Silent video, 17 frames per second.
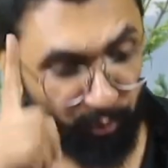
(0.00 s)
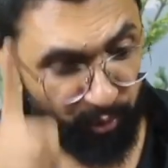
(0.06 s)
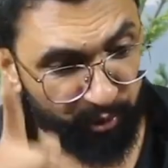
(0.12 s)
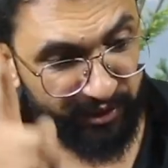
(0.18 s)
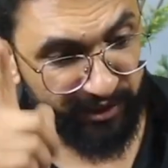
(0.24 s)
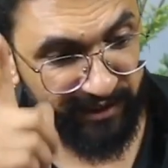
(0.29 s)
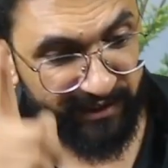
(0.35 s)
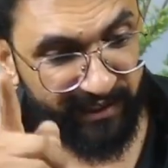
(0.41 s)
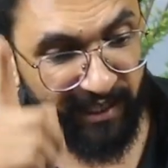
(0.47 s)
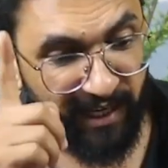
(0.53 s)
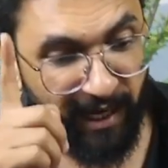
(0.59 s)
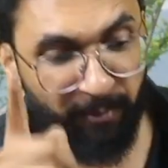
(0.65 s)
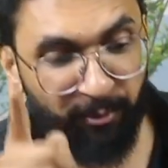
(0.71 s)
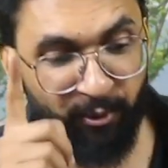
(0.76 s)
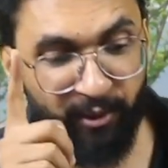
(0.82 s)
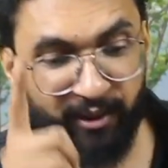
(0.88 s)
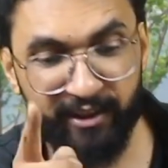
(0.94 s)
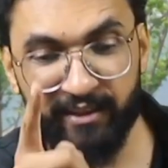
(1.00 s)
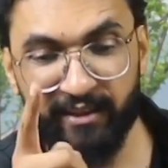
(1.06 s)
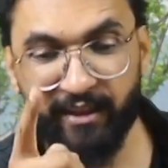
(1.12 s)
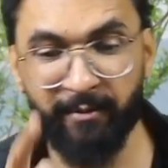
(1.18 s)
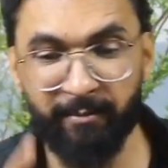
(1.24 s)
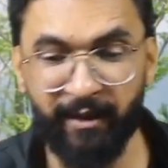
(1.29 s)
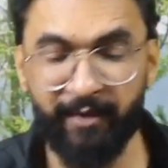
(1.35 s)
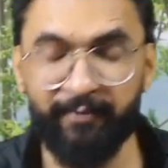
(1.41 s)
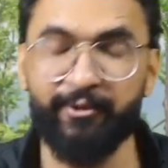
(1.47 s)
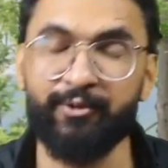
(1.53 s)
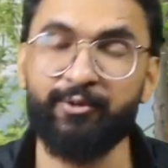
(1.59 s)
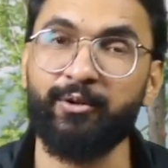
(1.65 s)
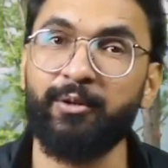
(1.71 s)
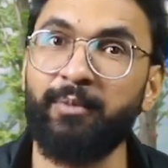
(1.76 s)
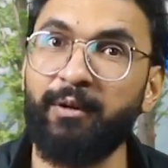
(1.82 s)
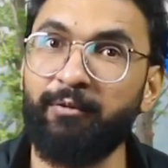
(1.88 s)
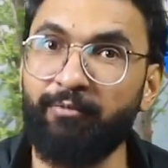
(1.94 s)
उससे आपको कितने ज़्यादा बेनिफिट्स
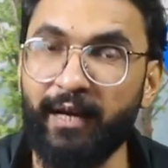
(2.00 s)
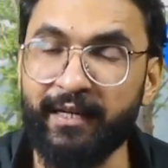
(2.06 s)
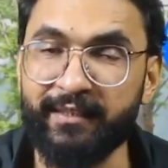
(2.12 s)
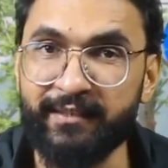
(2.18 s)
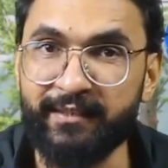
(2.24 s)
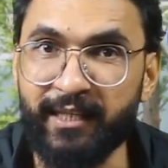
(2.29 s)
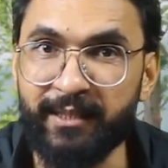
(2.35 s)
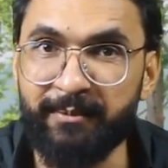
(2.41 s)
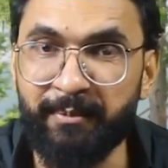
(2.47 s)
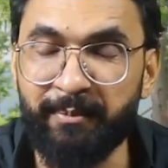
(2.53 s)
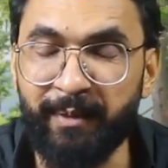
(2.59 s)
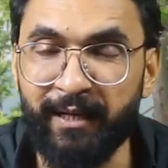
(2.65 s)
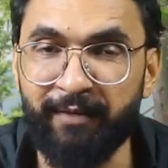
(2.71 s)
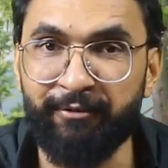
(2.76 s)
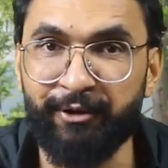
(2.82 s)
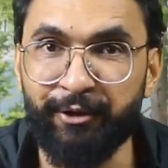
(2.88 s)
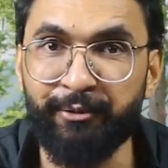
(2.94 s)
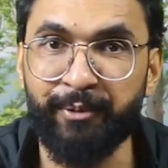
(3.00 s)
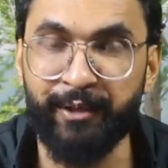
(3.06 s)
होंगे मैं एक्सरसाइज पे पहले वीडियो